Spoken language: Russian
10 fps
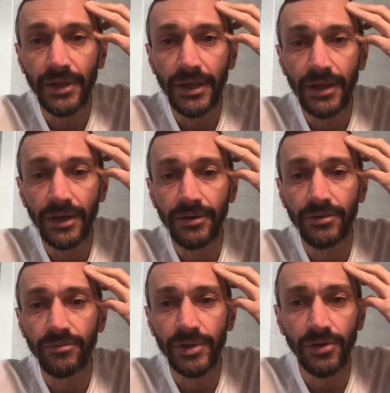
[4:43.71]
И
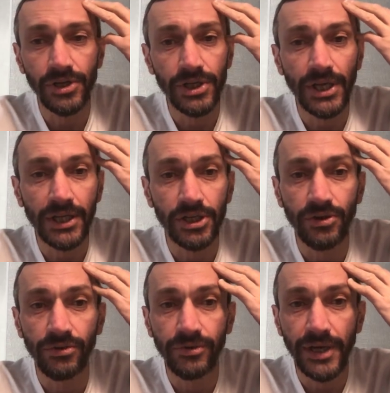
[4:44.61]
мне очень жалко,
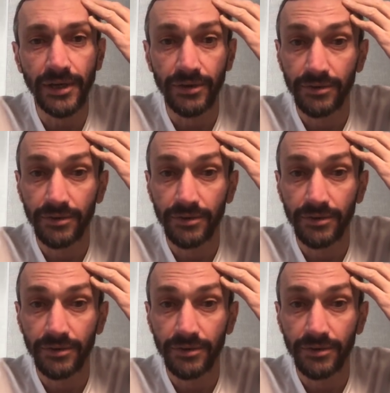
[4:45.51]
что он уехал.